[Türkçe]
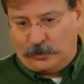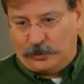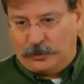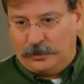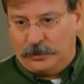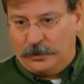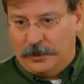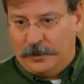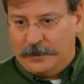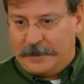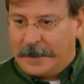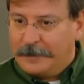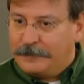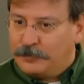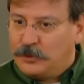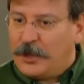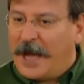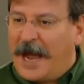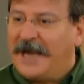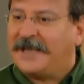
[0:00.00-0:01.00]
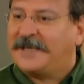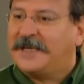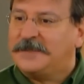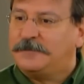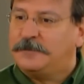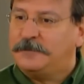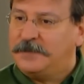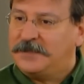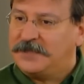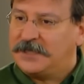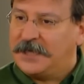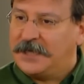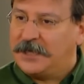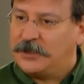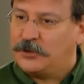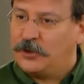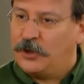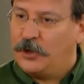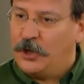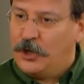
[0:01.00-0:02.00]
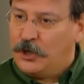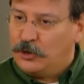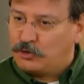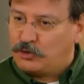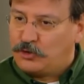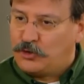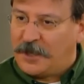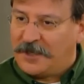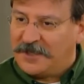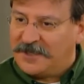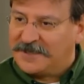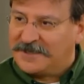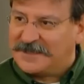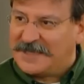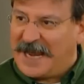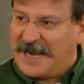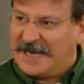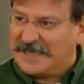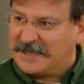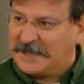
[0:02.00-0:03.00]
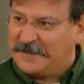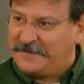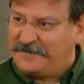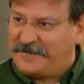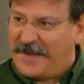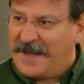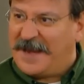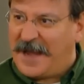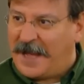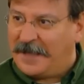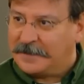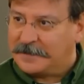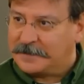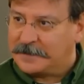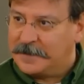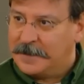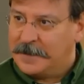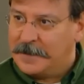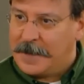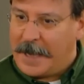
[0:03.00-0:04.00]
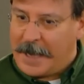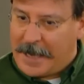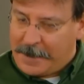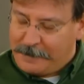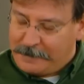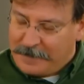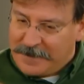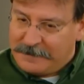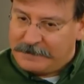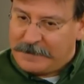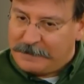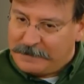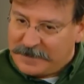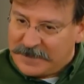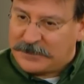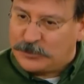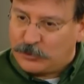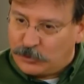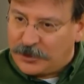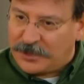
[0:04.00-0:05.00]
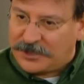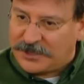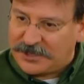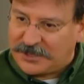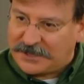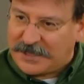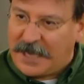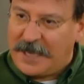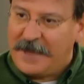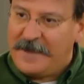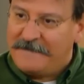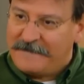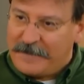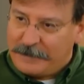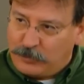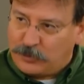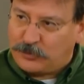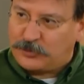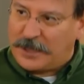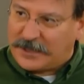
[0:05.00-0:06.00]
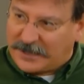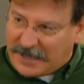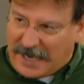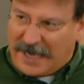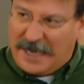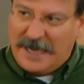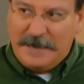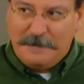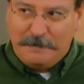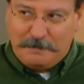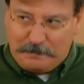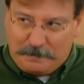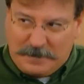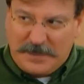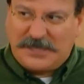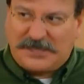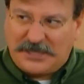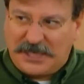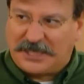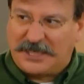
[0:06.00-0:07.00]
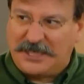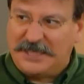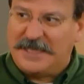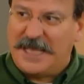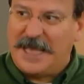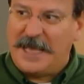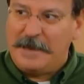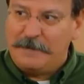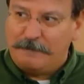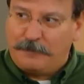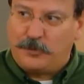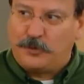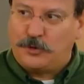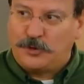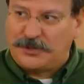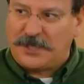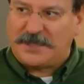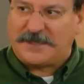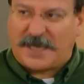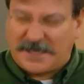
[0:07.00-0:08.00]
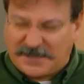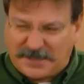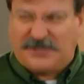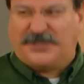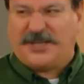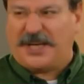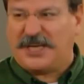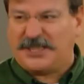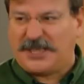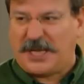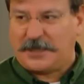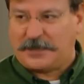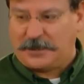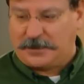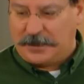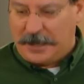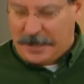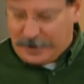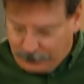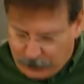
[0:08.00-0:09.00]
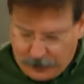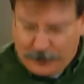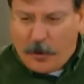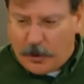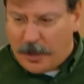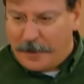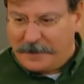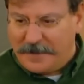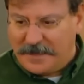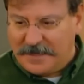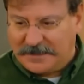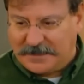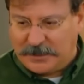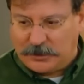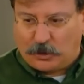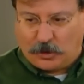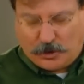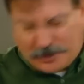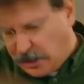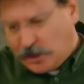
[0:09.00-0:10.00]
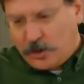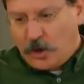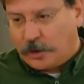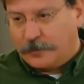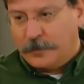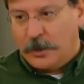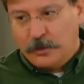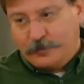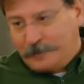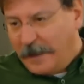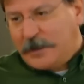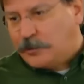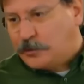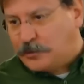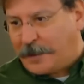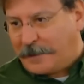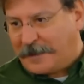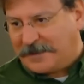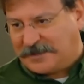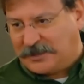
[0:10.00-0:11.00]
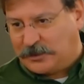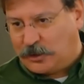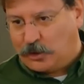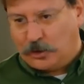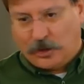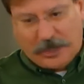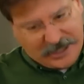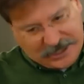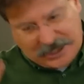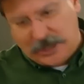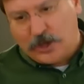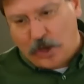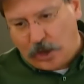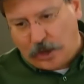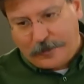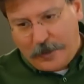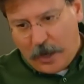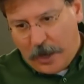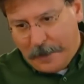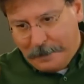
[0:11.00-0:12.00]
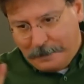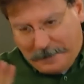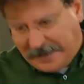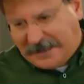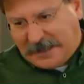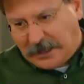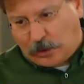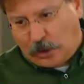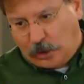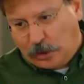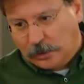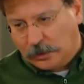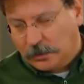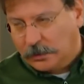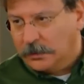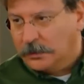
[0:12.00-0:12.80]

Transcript: Gönül. Yani bunu herkes bilmesi gerekiyor. Tuna'nın tersi fenadır. Eğer benimle birisi uğraşırsa ve mutlaka bir şekilde bunun cezasını çekecektir. Bu böyle bilinsin Gönül. Gidiyorum. Beni tutamazsın Gönül. Gidiyorum. Bitti konu.